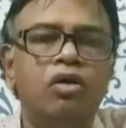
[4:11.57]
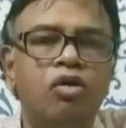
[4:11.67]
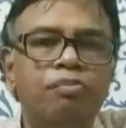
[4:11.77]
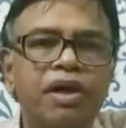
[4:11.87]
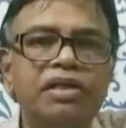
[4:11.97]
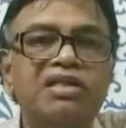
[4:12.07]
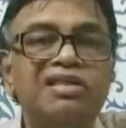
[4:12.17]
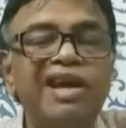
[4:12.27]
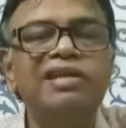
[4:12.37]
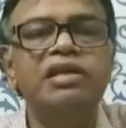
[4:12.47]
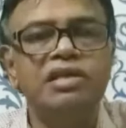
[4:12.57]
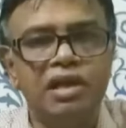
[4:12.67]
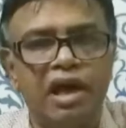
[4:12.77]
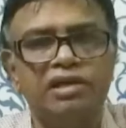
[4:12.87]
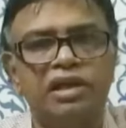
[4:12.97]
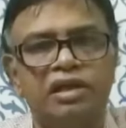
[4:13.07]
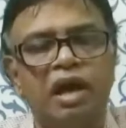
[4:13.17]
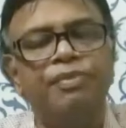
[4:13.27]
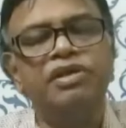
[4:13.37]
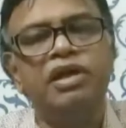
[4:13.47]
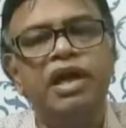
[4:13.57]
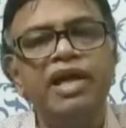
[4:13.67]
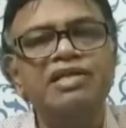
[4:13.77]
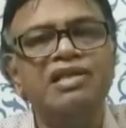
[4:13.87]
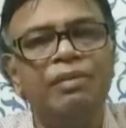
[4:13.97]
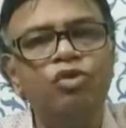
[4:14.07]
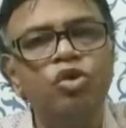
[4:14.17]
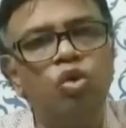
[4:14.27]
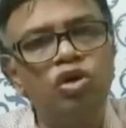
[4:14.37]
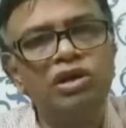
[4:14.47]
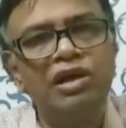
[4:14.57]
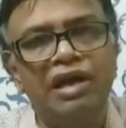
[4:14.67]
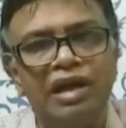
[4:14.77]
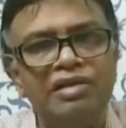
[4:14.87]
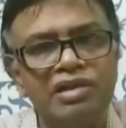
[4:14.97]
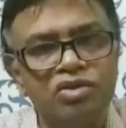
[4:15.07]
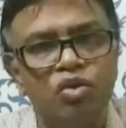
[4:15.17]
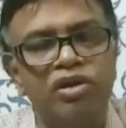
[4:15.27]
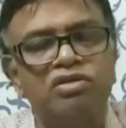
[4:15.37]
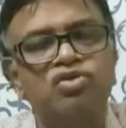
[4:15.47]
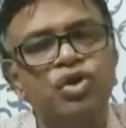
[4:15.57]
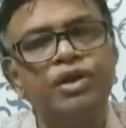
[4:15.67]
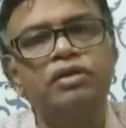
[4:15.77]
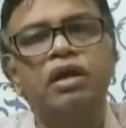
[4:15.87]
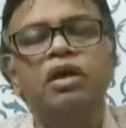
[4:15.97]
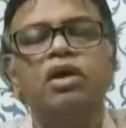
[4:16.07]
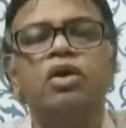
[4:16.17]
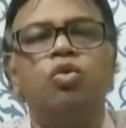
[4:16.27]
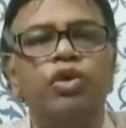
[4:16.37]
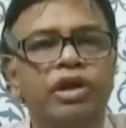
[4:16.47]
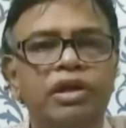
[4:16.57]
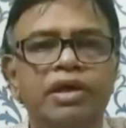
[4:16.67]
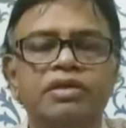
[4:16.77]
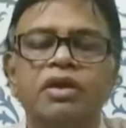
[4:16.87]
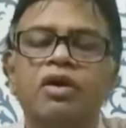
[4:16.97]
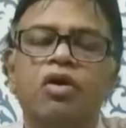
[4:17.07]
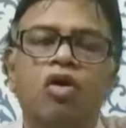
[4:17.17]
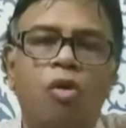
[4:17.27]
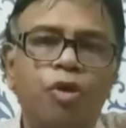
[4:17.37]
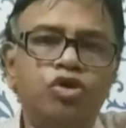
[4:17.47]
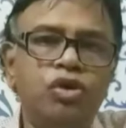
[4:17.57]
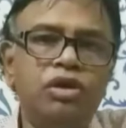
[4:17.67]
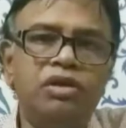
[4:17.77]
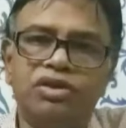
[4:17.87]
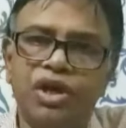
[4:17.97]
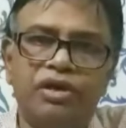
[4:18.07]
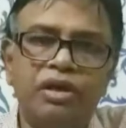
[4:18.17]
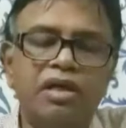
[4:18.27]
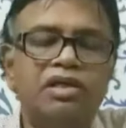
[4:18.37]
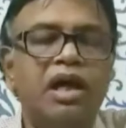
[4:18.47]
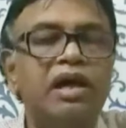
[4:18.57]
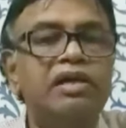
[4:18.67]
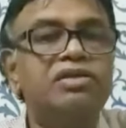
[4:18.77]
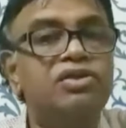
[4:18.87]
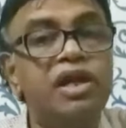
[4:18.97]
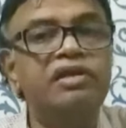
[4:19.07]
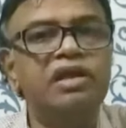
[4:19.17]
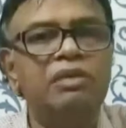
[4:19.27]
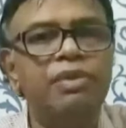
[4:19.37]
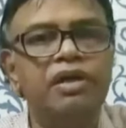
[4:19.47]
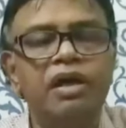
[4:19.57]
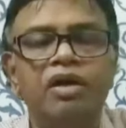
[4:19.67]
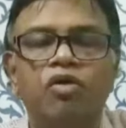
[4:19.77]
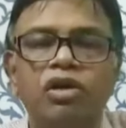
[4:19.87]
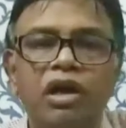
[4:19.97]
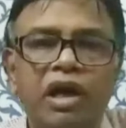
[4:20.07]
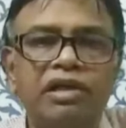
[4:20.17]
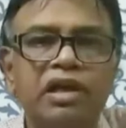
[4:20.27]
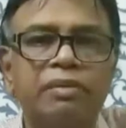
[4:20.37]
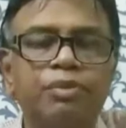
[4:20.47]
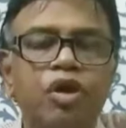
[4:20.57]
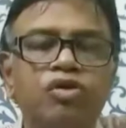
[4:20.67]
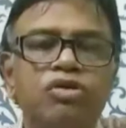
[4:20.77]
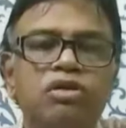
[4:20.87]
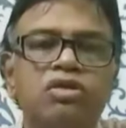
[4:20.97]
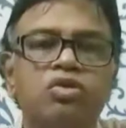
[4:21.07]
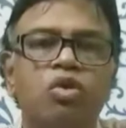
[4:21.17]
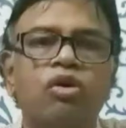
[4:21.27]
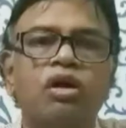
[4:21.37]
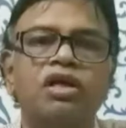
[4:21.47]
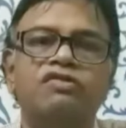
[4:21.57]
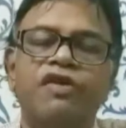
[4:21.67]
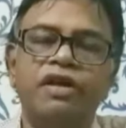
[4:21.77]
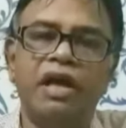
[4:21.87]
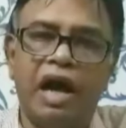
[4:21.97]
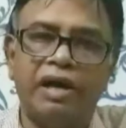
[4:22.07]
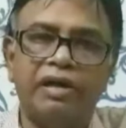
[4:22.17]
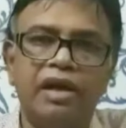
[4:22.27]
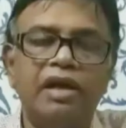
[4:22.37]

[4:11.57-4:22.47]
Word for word: কোম্পানির স্ট্রেংথ কিসে আছে আমরা যে এস ডাব্লিউ ওটি অ্যানালিসিস করি স্ট্রেংথ উইকনেস অপরচুনিটি থ্রেট সেখানে স্ট্রেংথ দেখবেন ওই লেখা থাকে পিওটিস্ক স্কোর ইজ ভেরি হাই